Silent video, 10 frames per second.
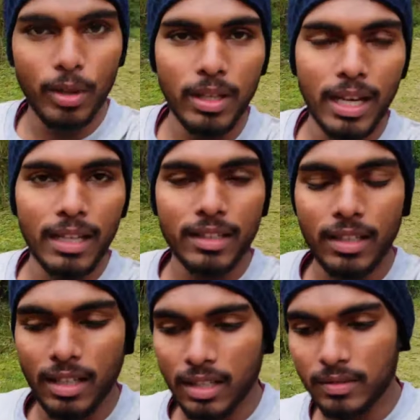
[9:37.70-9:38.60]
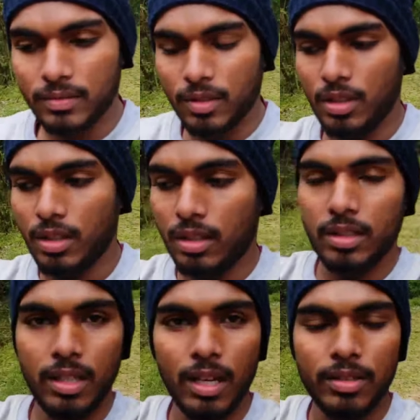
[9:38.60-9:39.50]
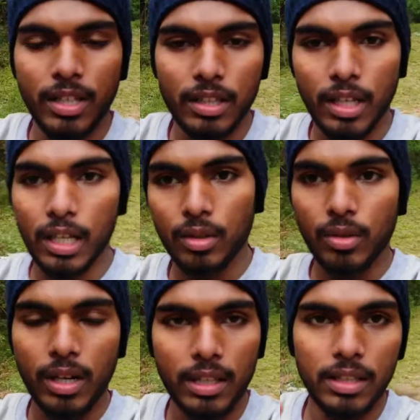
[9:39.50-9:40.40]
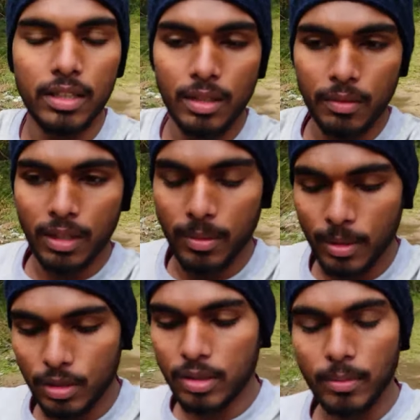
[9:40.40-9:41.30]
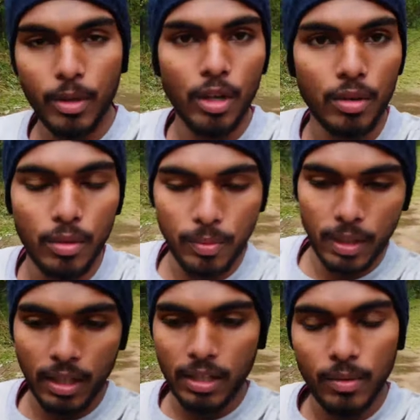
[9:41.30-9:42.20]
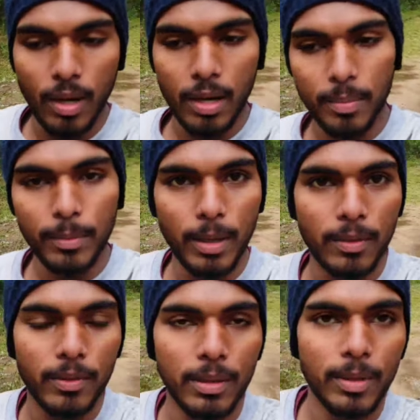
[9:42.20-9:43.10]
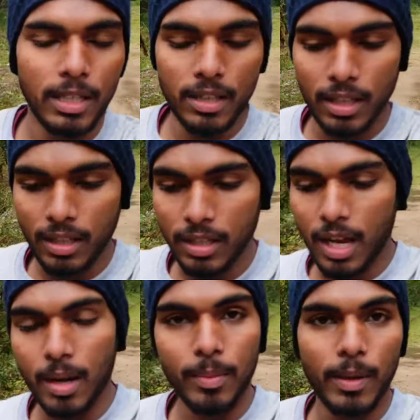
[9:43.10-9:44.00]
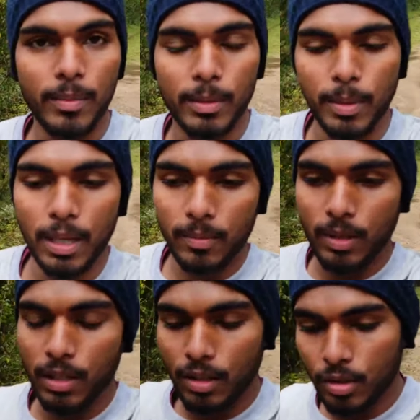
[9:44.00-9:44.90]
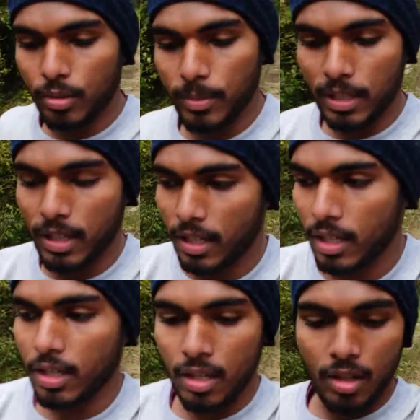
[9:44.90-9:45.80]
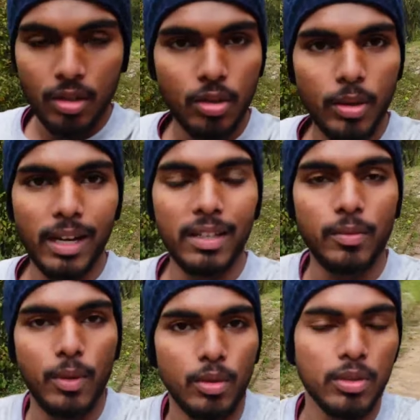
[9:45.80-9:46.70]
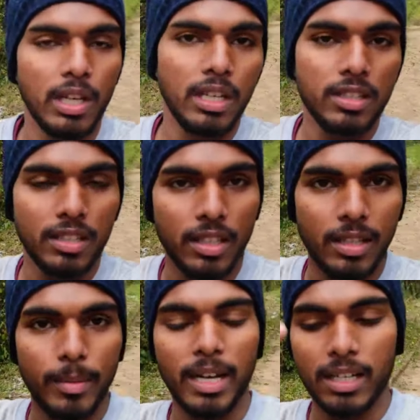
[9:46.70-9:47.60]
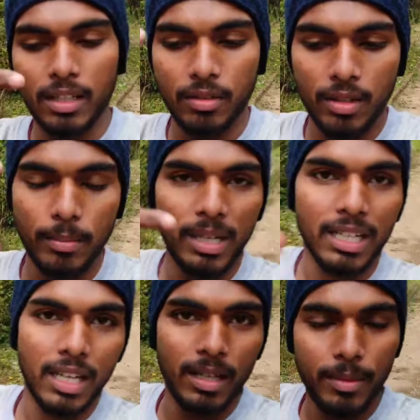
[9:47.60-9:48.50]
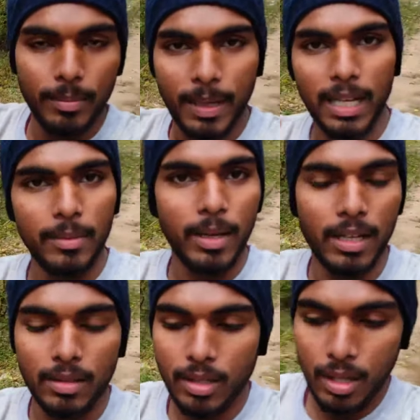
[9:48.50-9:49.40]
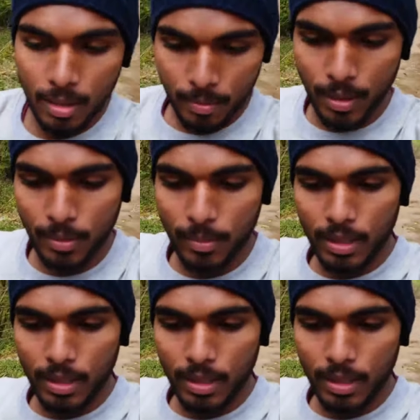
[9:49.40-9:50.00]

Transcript: लोग यहाँ से यहाँ छह तारीख को गए थे जनवरी में शिमला और कुफरी गए थे वहाँ पे बर्फ नहीं मिली थी यहाँ पे हमें बर्फ देखने को मिल गया तो गाइस व्यूस आने चाहिए दबा के क्यूँकी बल्टाने में पहली बार बर्फ